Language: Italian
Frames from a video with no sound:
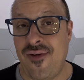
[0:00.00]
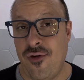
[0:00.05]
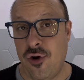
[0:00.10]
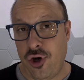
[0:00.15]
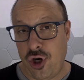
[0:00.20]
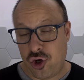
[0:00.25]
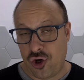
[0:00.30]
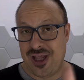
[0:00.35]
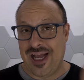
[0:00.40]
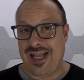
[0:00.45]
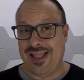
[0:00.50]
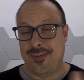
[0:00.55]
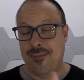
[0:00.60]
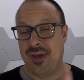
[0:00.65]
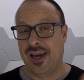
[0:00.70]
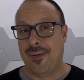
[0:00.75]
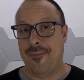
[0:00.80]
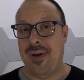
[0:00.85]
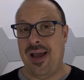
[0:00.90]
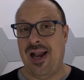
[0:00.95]
Ve lo ricordate
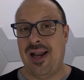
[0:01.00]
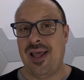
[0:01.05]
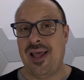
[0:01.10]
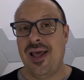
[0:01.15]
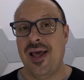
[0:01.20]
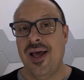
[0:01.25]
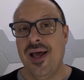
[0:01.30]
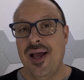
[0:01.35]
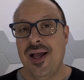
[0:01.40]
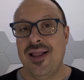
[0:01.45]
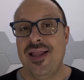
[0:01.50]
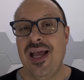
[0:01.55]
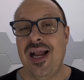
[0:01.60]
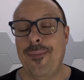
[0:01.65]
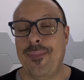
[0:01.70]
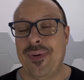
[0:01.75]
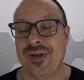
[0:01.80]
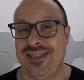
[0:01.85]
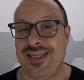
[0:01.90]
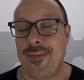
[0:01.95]
Mirabelli del
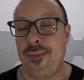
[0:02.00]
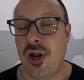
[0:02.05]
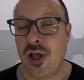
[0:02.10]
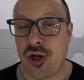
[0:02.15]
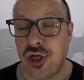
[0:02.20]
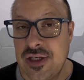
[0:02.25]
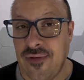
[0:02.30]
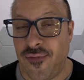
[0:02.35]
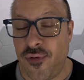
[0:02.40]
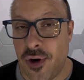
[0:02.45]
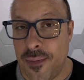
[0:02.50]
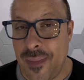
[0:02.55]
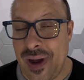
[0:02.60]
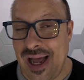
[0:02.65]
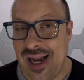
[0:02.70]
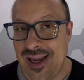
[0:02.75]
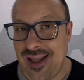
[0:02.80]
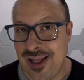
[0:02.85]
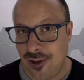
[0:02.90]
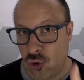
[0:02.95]
passiamo alle cose
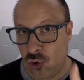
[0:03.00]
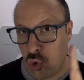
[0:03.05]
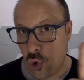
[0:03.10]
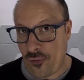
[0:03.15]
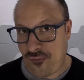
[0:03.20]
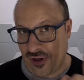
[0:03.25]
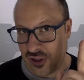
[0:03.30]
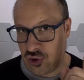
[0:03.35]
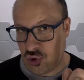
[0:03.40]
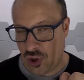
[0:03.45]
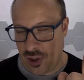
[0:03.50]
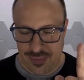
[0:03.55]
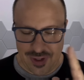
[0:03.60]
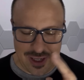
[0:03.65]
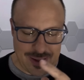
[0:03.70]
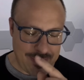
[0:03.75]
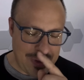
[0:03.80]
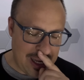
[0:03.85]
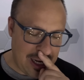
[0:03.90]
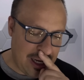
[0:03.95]
formali del duo Fassone
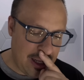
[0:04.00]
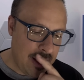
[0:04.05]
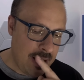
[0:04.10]
Mirabelli?